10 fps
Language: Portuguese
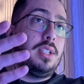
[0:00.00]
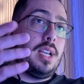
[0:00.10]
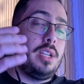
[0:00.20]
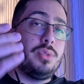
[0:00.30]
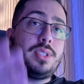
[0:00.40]

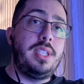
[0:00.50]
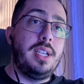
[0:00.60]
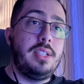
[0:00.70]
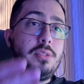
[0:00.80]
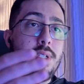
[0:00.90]

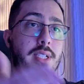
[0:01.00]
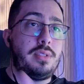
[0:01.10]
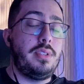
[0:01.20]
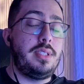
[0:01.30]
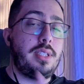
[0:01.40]
anunciando uma
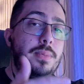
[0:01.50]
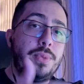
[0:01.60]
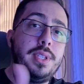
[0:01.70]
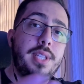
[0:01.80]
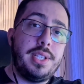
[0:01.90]
das coisas que
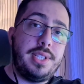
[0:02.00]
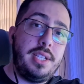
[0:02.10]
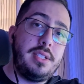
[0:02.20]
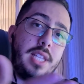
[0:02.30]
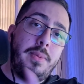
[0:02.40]
muita
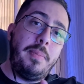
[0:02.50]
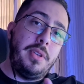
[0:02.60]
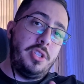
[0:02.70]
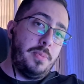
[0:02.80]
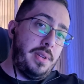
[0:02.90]
gente tem me
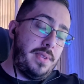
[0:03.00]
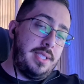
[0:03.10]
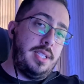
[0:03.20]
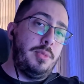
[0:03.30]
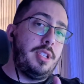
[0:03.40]
pedido para
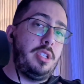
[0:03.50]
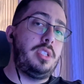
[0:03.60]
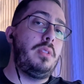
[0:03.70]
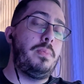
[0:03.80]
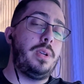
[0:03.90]
fazer, muita
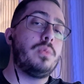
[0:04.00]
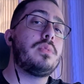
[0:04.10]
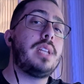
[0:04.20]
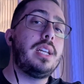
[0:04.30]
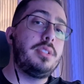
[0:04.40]
gente tem me
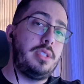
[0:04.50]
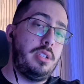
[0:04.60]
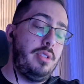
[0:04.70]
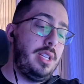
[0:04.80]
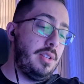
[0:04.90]
perguntado se eu
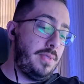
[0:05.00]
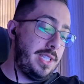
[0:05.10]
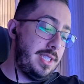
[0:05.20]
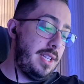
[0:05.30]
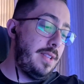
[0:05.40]
não iria
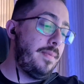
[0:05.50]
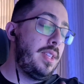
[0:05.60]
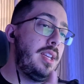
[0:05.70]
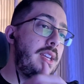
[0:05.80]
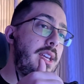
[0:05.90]
fazer,
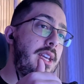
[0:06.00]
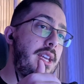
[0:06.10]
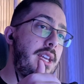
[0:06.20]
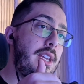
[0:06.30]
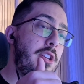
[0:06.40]

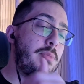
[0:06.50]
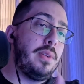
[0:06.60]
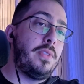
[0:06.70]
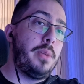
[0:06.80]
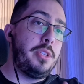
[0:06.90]
é,
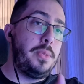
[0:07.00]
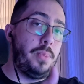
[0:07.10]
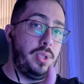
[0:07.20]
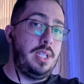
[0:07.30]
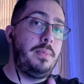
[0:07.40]
numa forma de
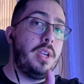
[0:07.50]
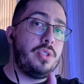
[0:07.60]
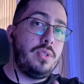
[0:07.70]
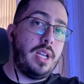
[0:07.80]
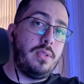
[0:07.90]
poder me
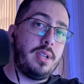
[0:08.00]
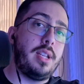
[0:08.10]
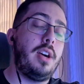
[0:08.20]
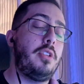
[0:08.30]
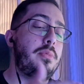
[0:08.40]
ajudar no
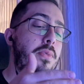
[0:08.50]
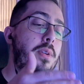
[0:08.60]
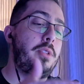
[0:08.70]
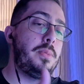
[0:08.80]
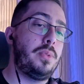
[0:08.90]
canal, numa
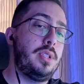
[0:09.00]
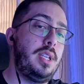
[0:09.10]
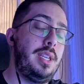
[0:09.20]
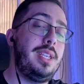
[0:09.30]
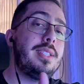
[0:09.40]
forma de
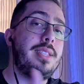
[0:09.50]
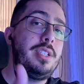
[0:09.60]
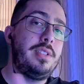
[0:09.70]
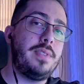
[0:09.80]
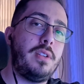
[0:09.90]
poder
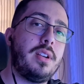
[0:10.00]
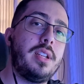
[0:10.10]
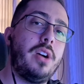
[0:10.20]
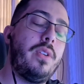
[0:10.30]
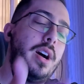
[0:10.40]
incentivar o
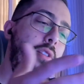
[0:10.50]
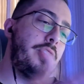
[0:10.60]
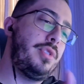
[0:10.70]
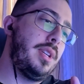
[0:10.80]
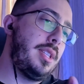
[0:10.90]
canal a
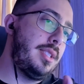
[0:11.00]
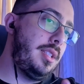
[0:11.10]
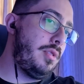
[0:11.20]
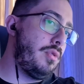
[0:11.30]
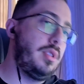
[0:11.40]
continuar
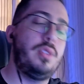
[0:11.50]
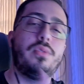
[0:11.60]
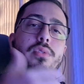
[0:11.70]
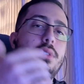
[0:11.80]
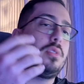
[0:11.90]
trazendo
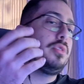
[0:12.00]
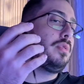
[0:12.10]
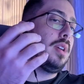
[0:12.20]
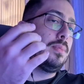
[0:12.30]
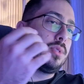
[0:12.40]
conteúdo, a
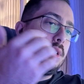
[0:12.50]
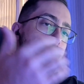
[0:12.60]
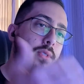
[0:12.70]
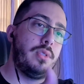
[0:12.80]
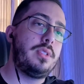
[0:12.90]
continuar buscando
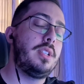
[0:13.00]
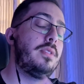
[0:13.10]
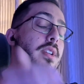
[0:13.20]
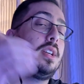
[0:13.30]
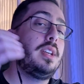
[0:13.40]
evolução.